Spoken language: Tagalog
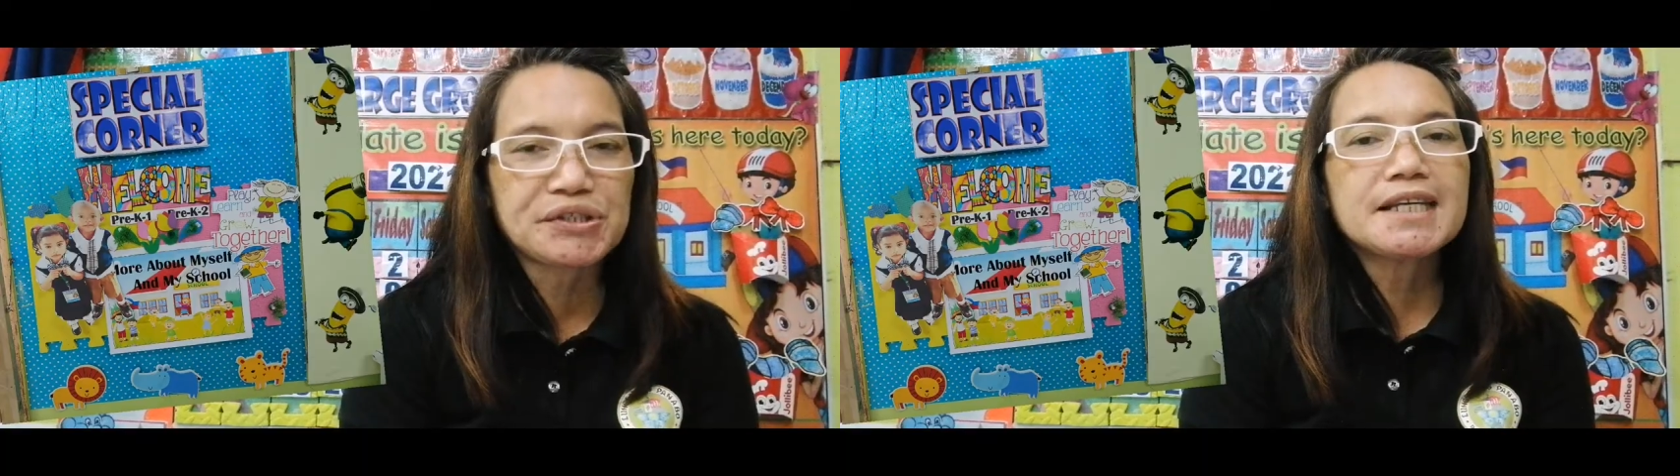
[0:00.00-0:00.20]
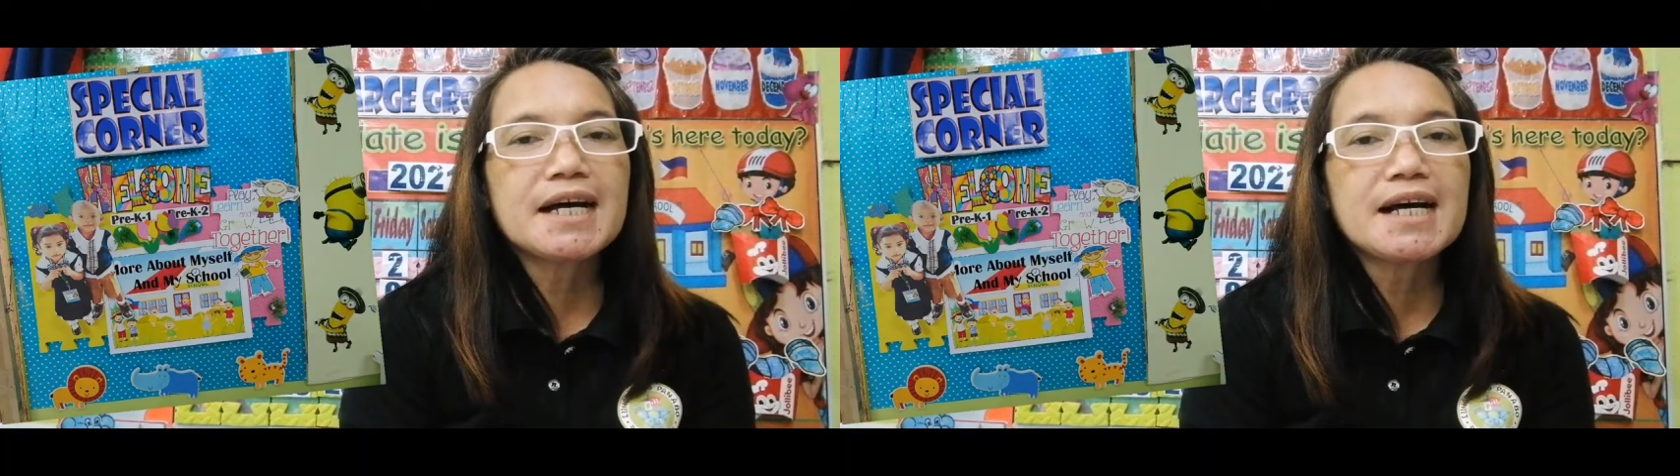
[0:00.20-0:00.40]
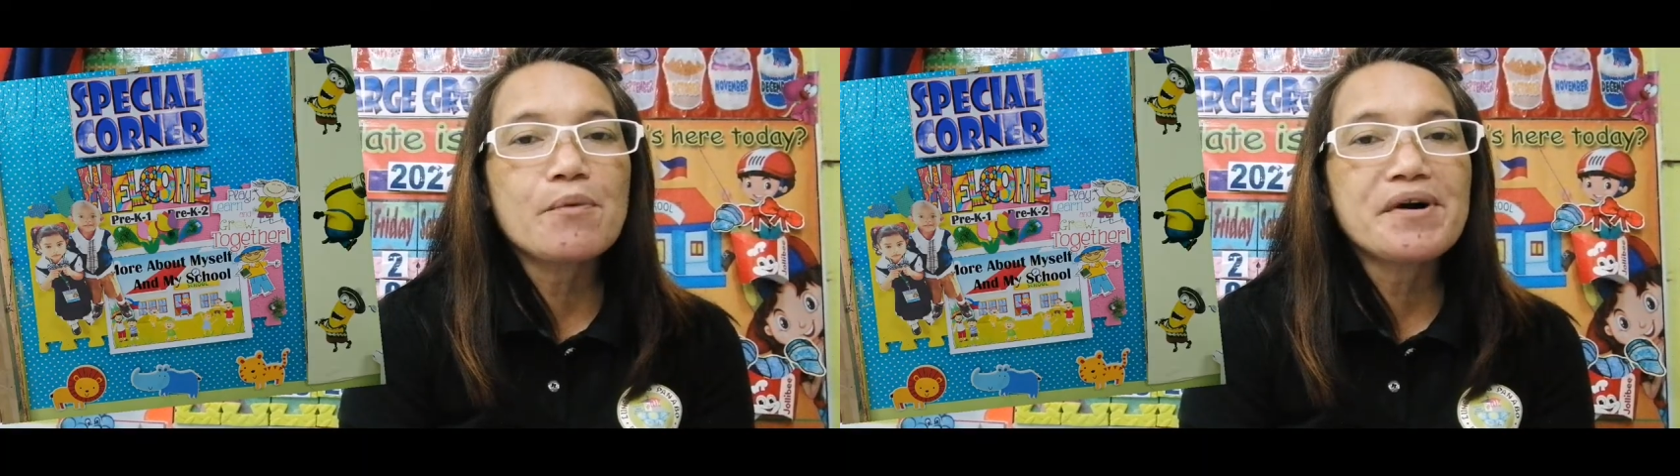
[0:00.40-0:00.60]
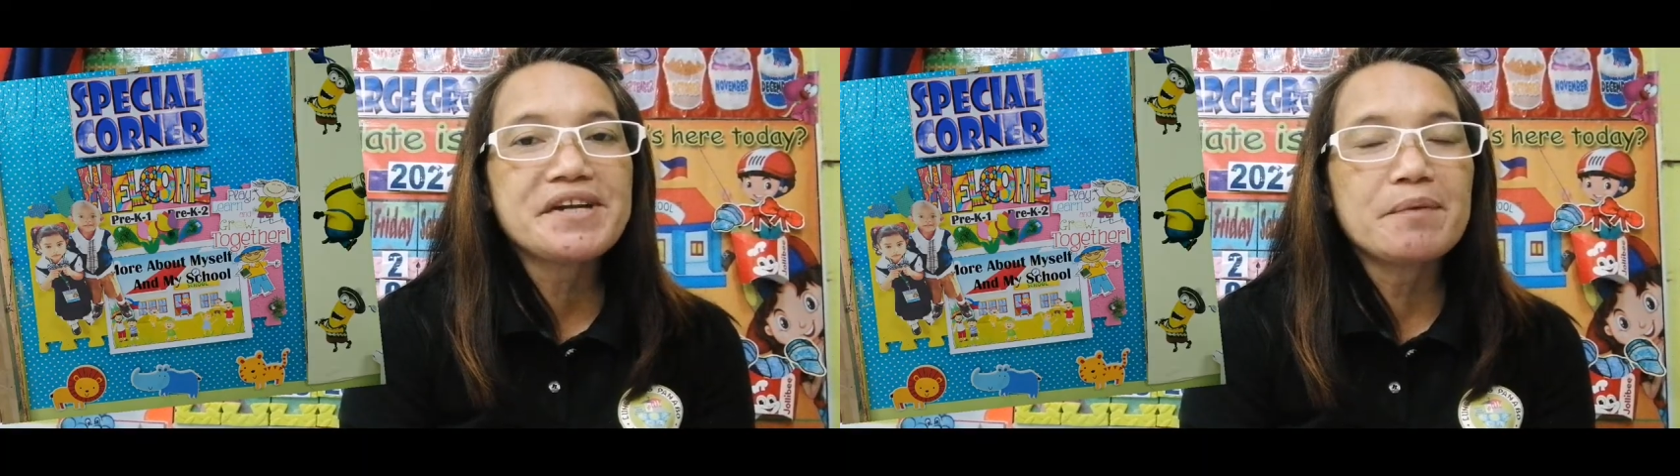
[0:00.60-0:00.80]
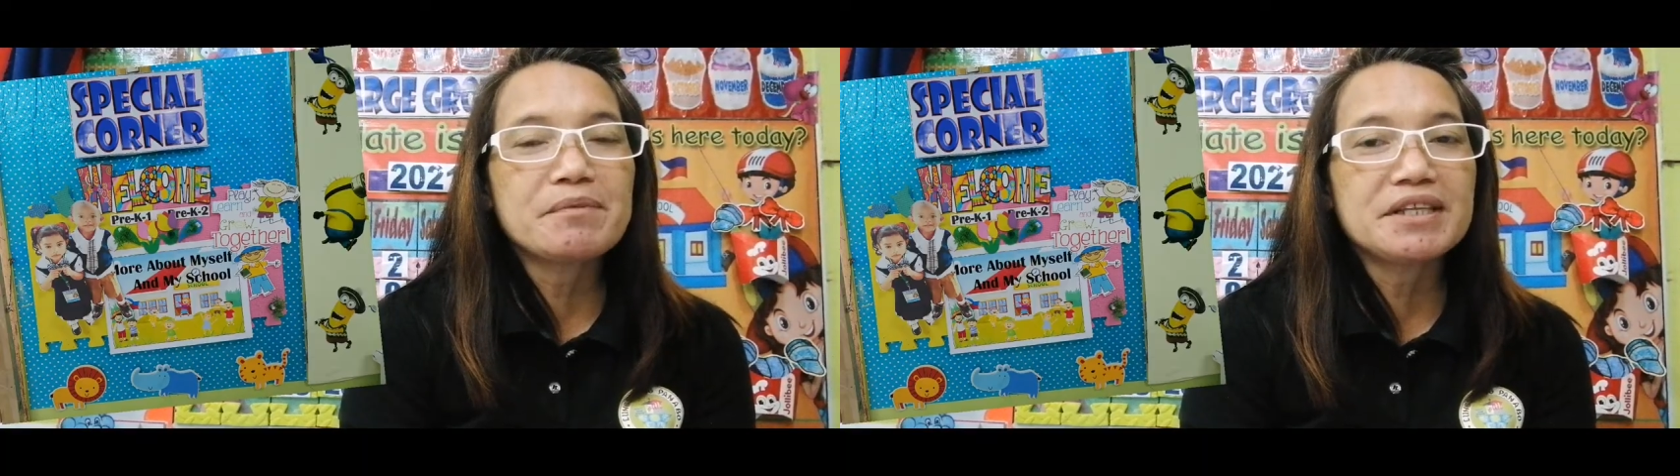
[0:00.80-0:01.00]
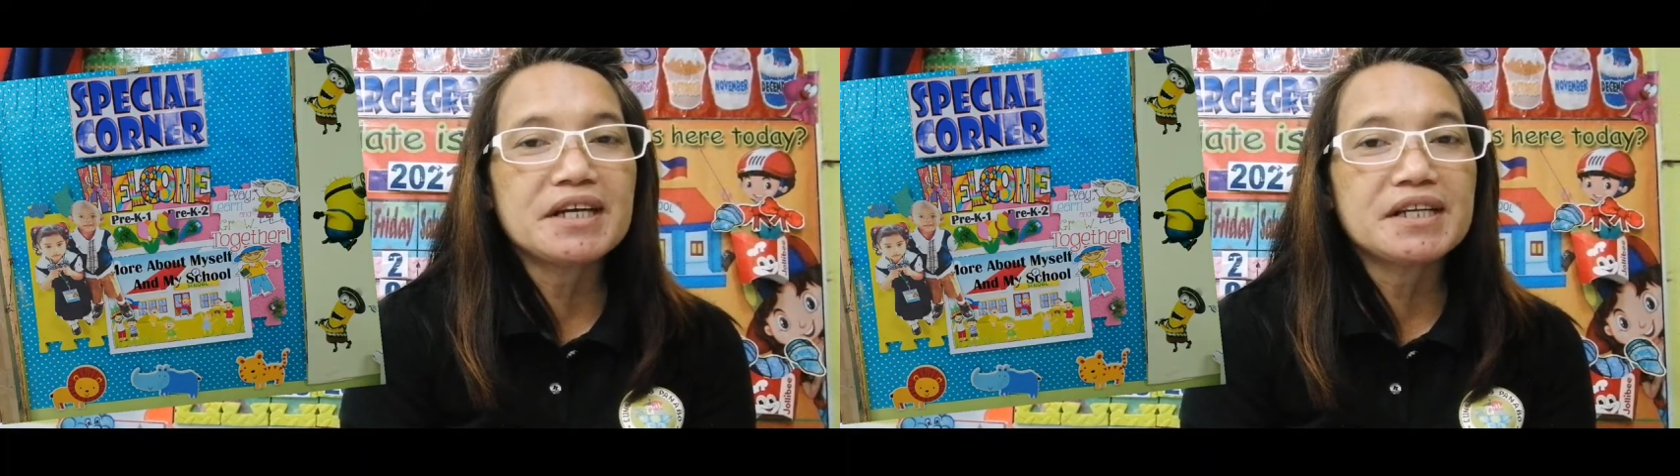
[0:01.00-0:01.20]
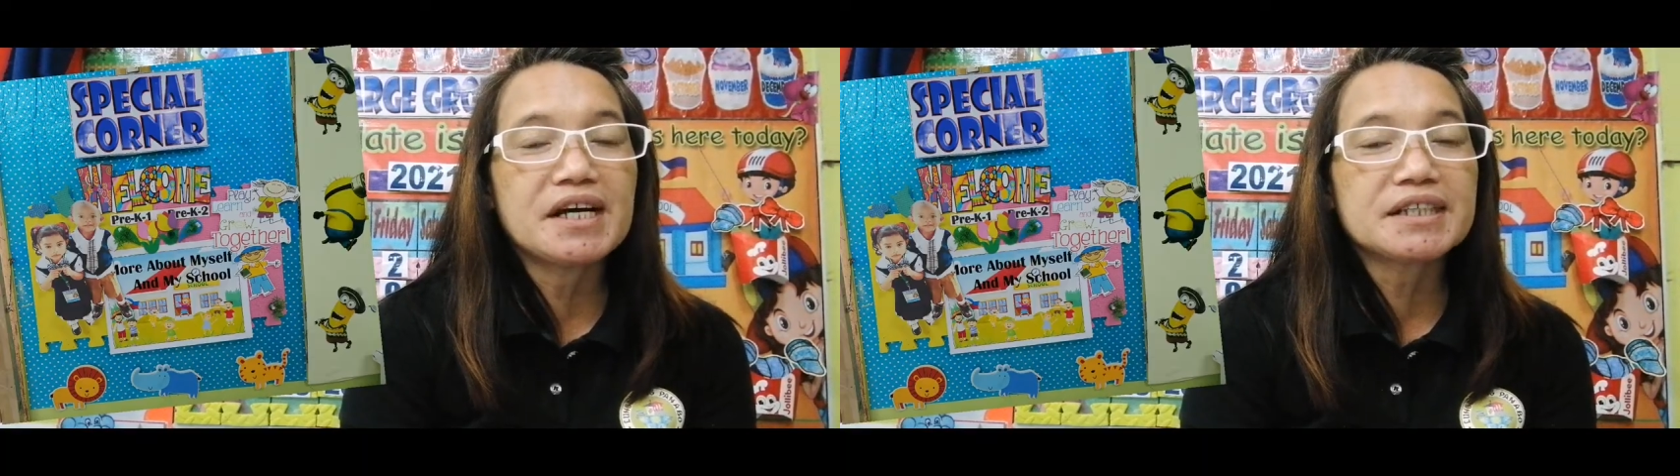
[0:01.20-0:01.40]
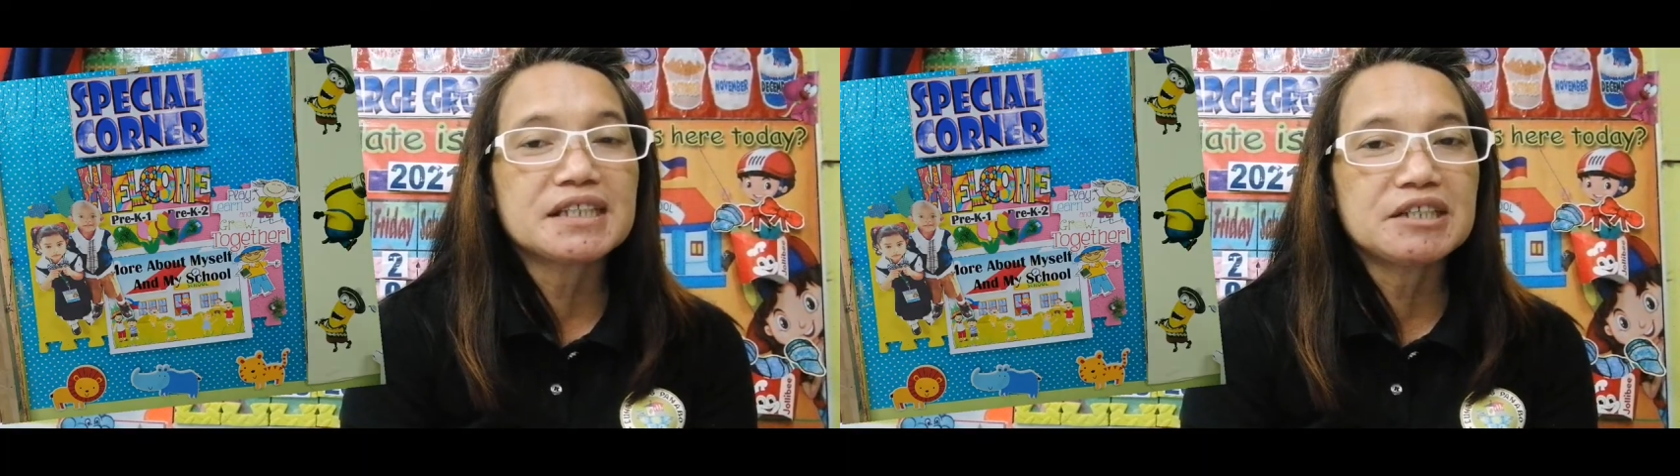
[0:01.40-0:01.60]
ang ginagawa namin yan
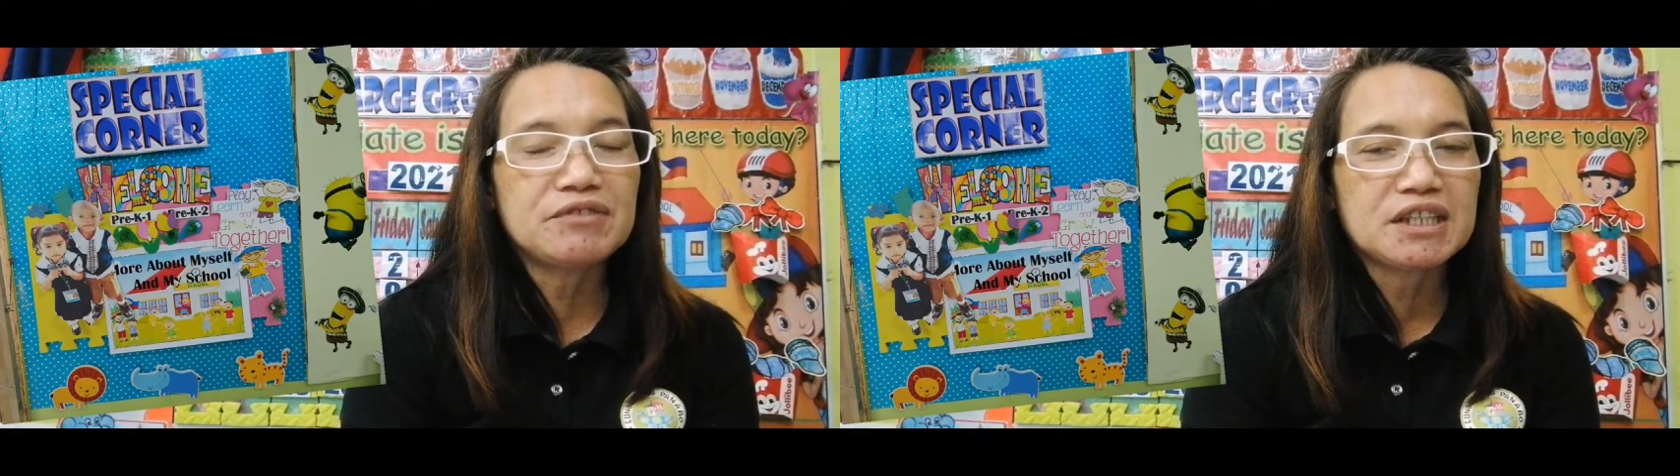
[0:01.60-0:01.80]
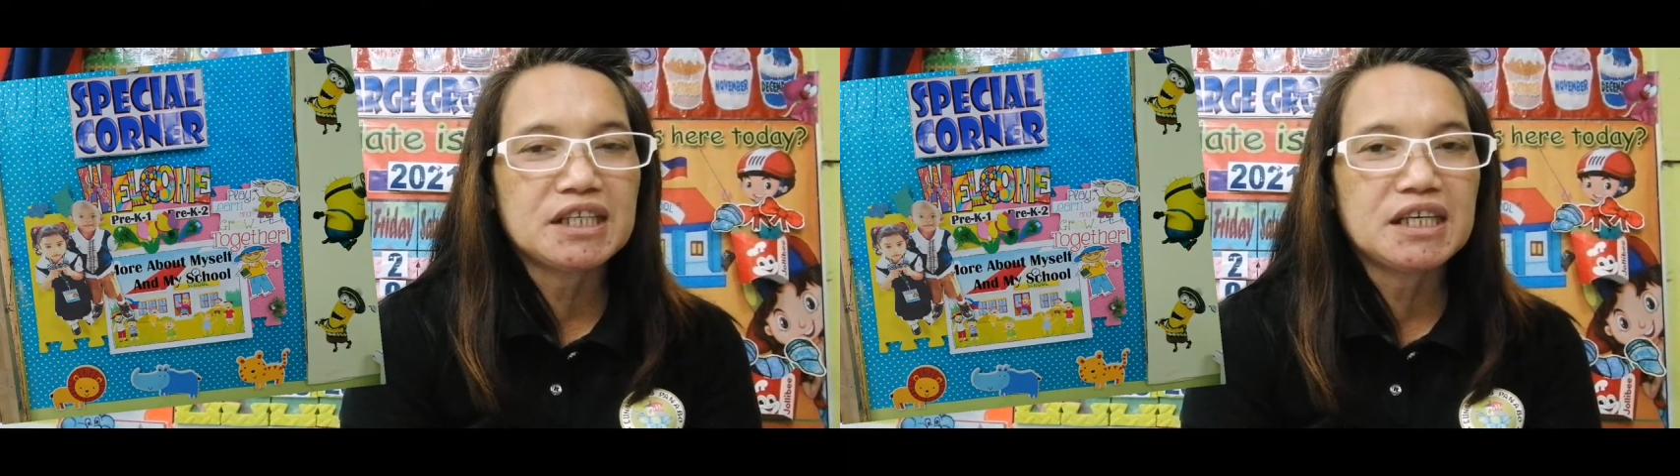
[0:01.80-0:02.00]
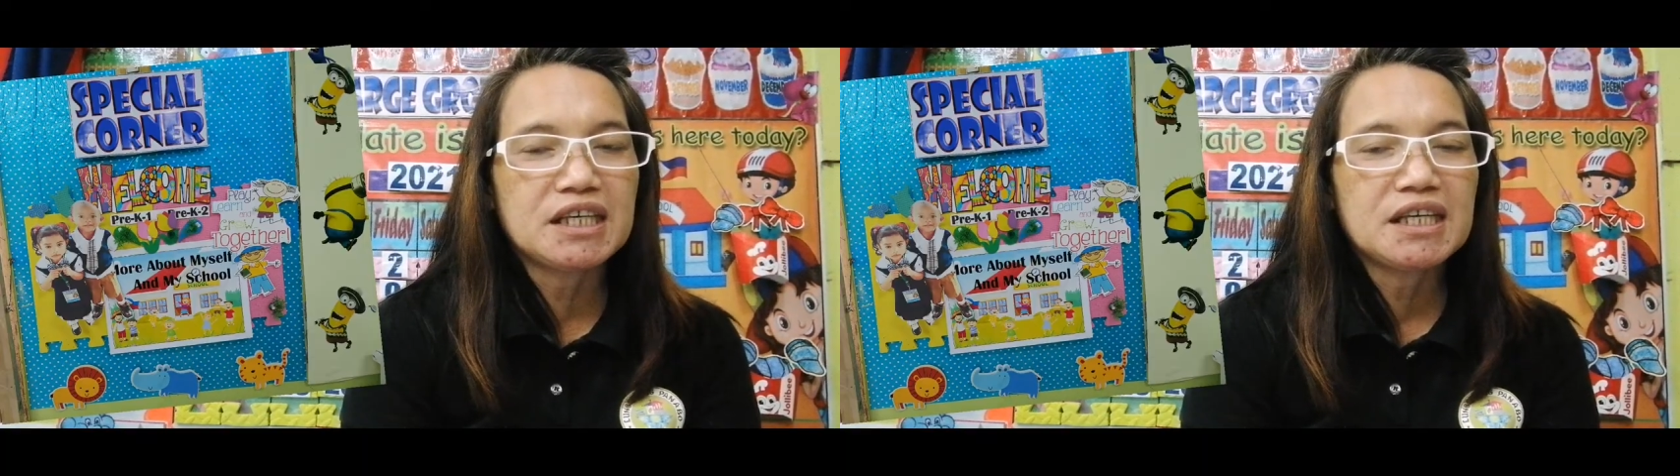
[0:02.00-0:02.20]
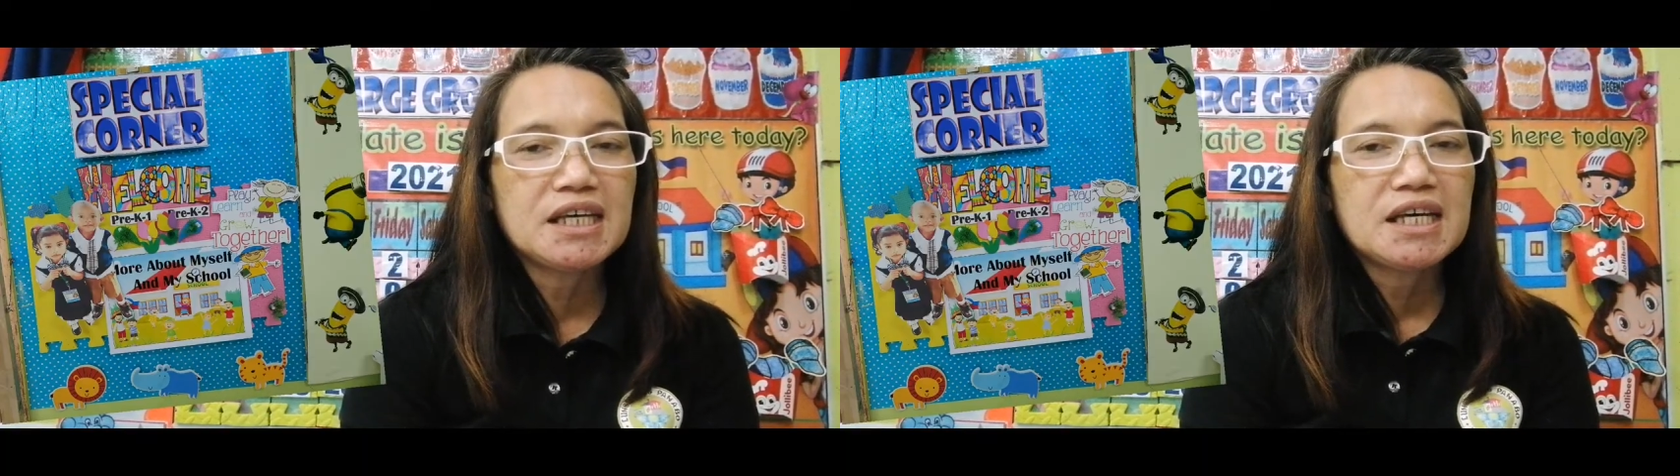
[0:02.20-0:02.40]
na activity.